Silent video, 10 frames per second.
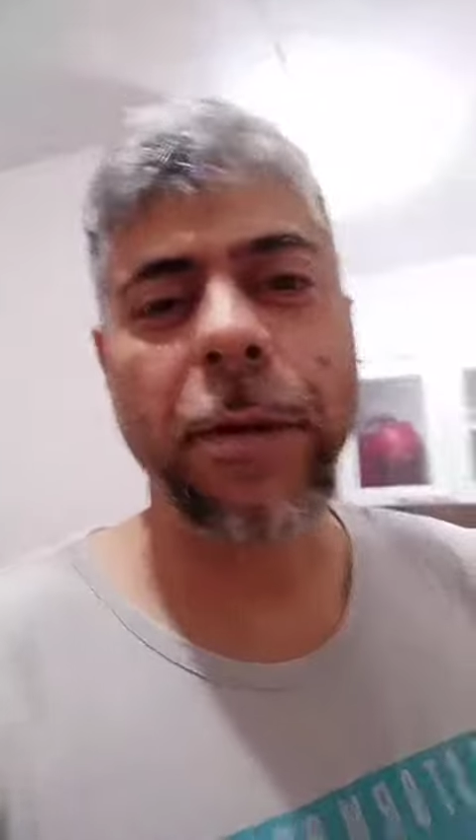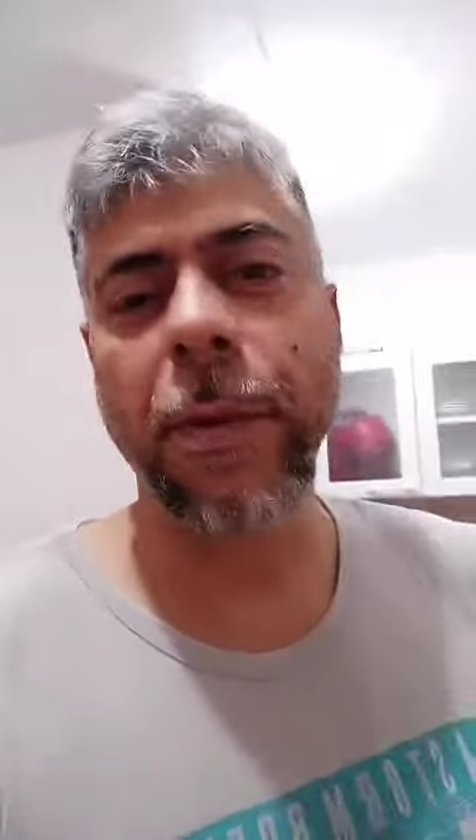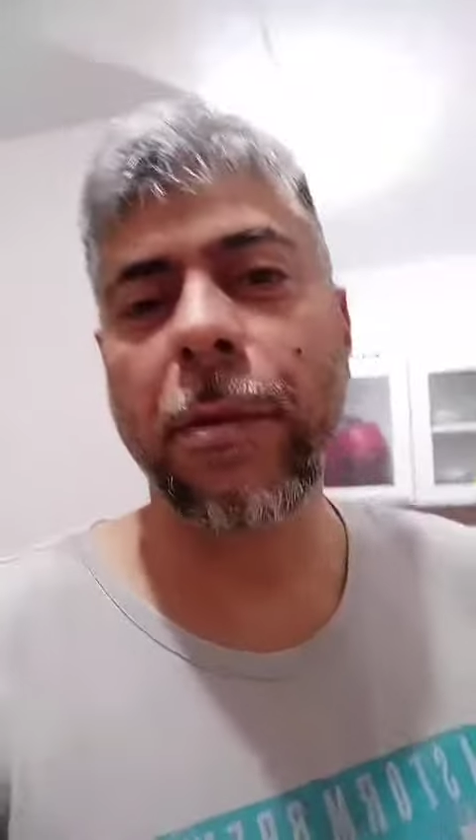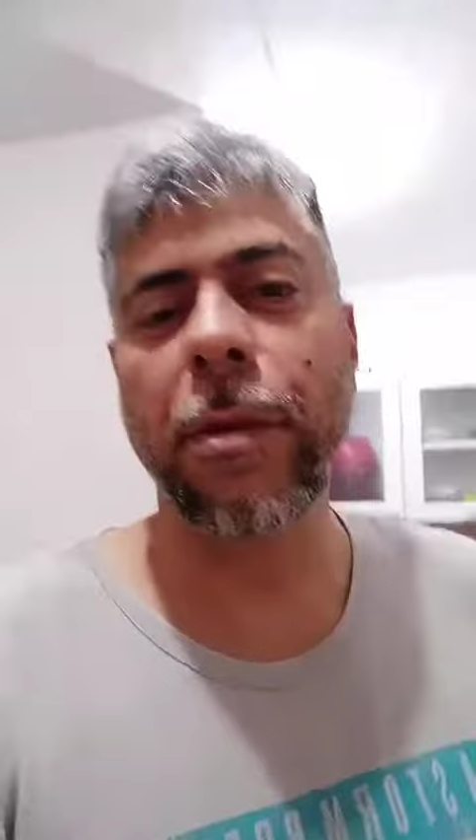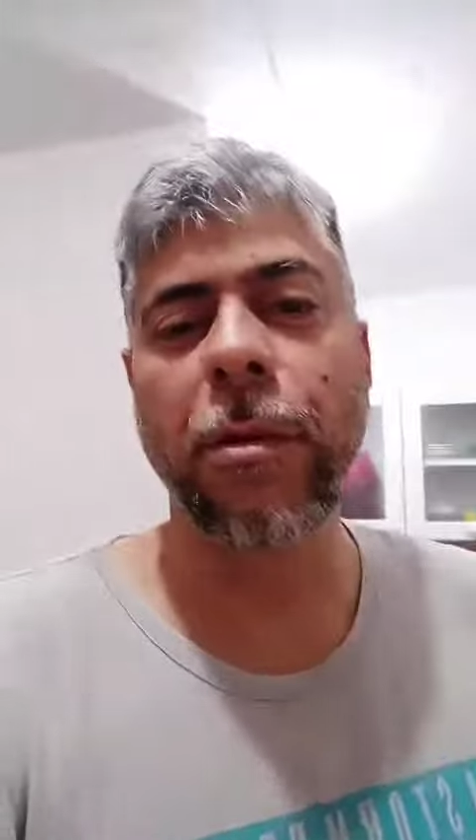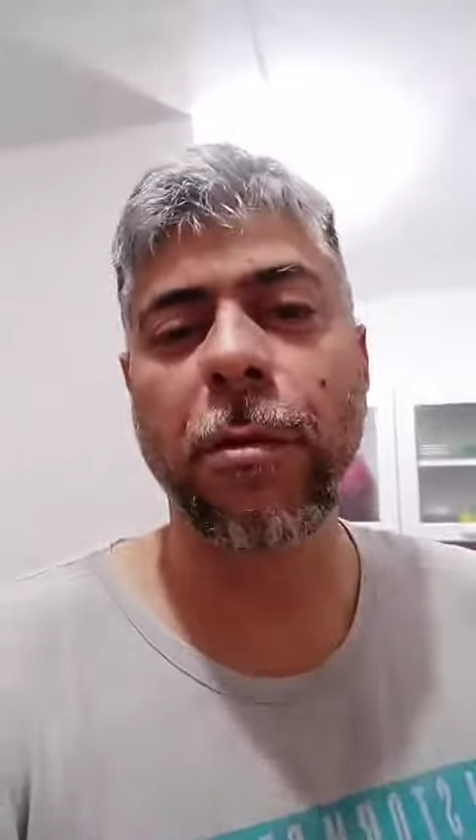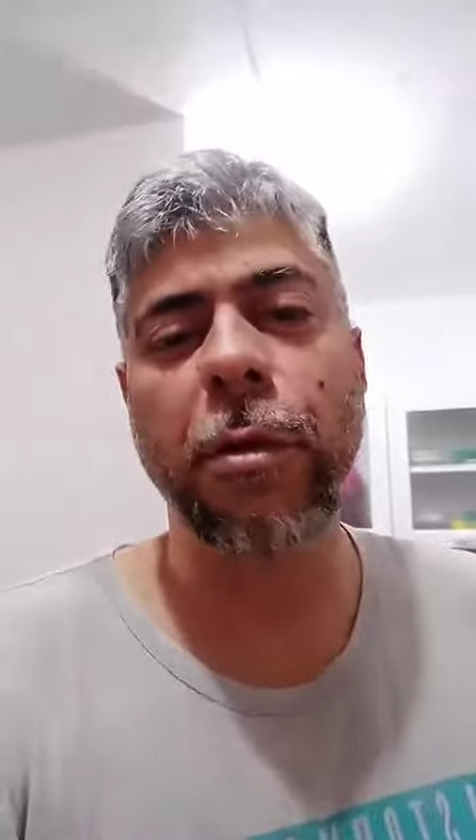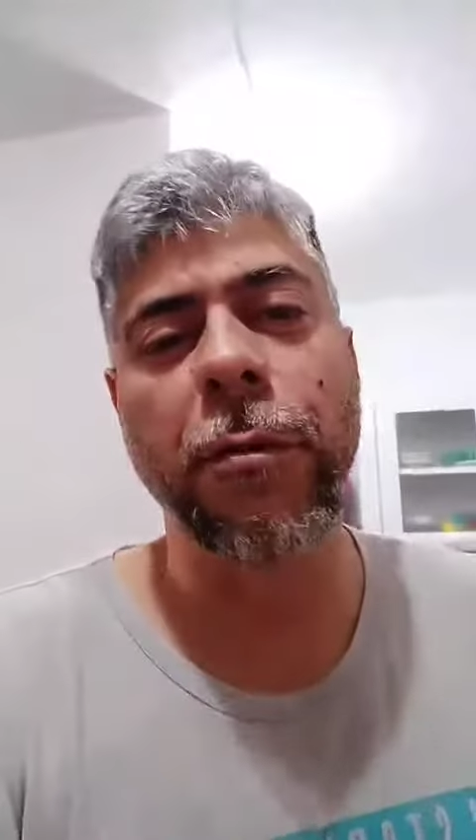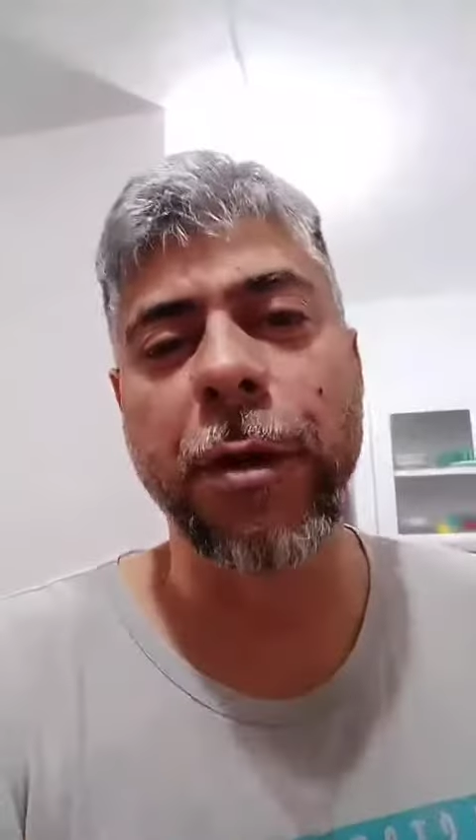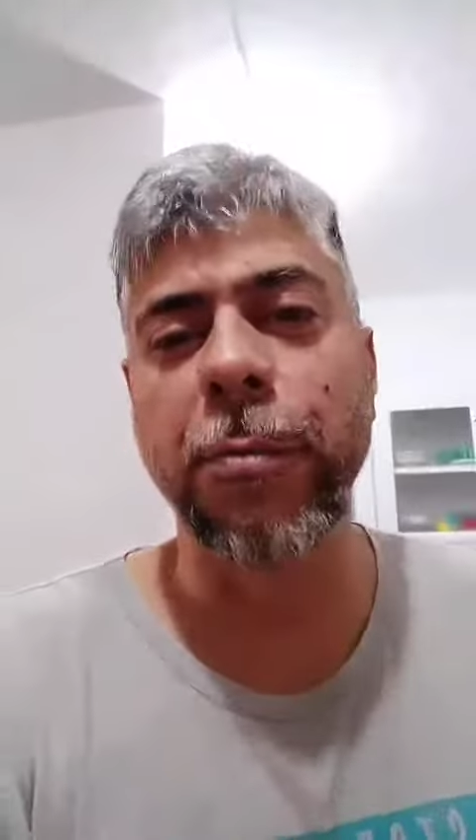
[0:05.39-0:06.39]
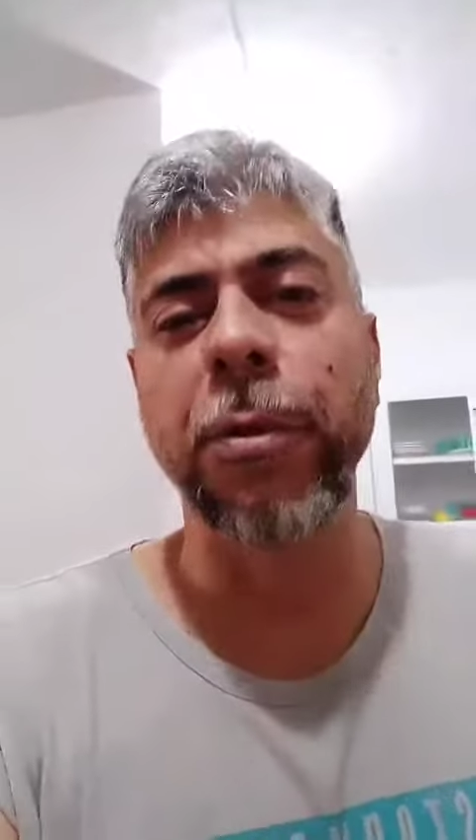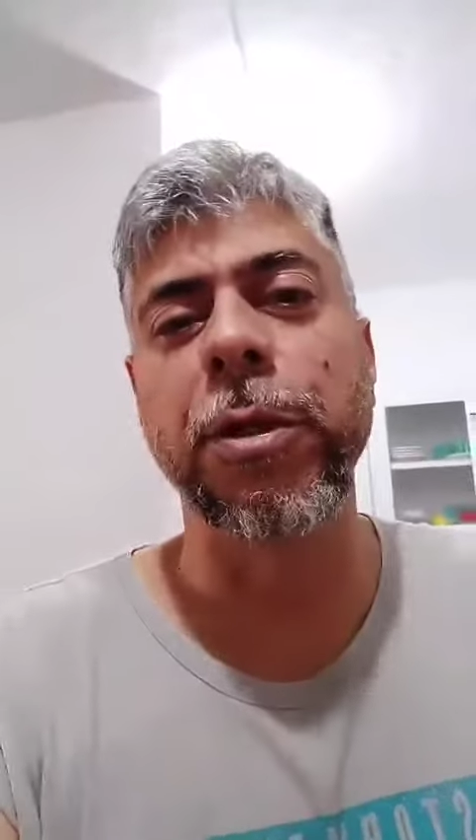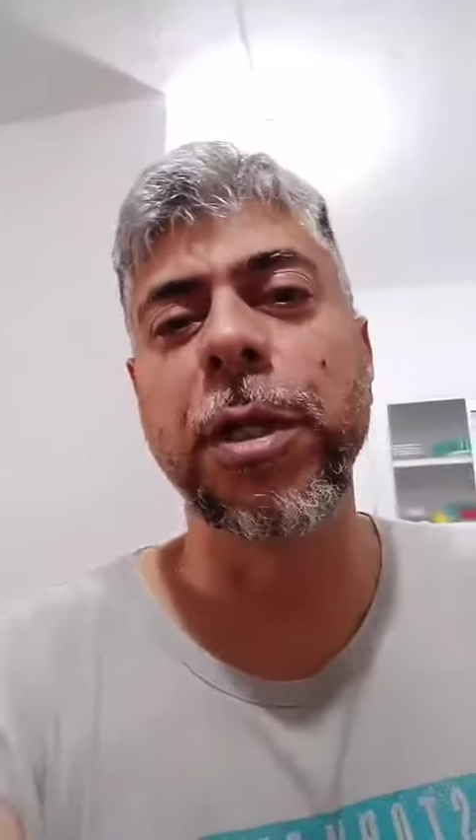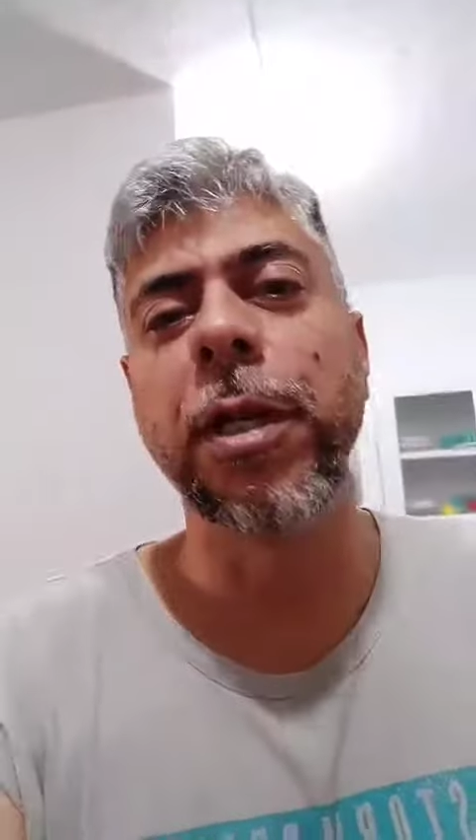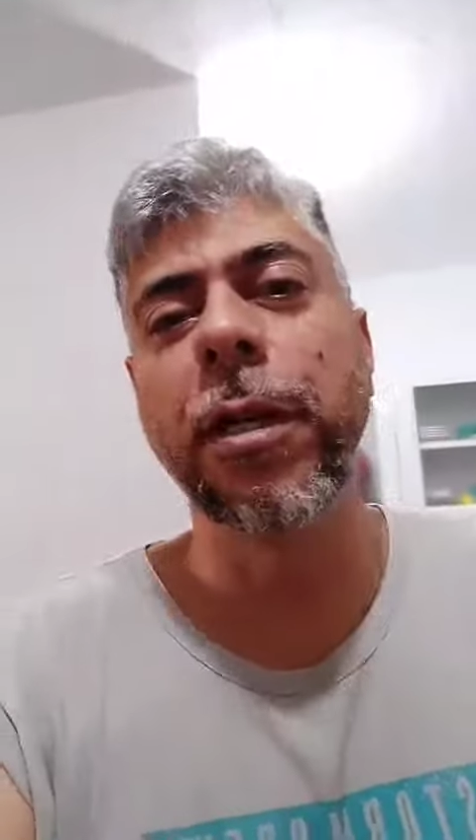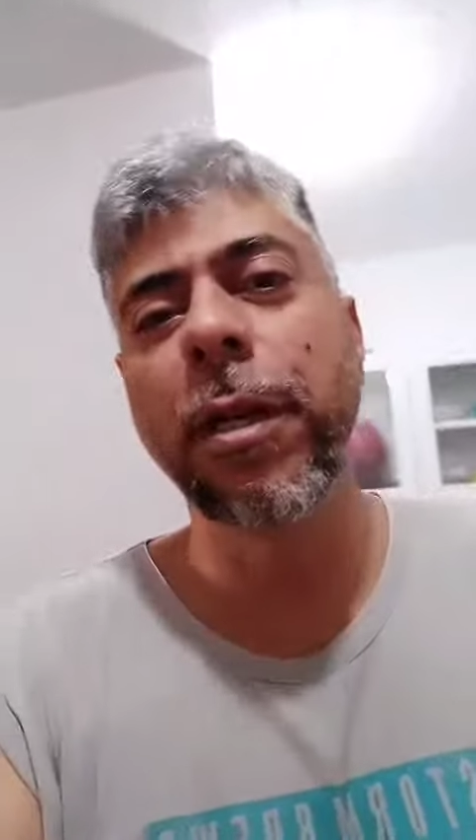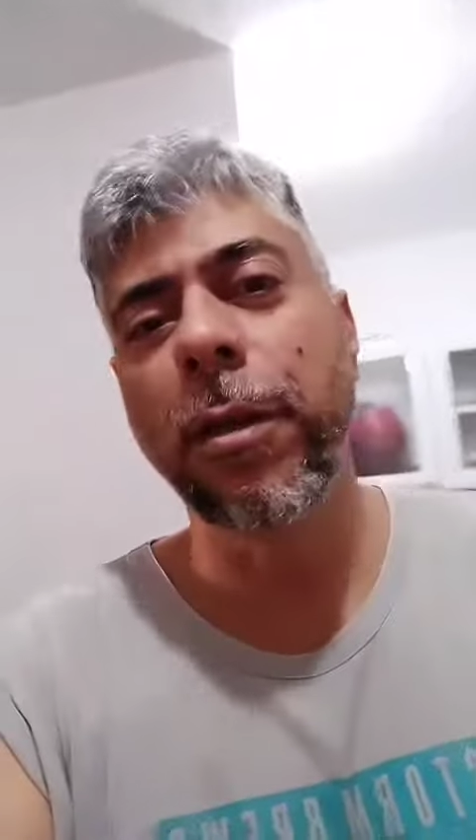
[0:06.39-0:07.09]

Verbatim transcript: Pelo menos eu, que sou fã de pudim,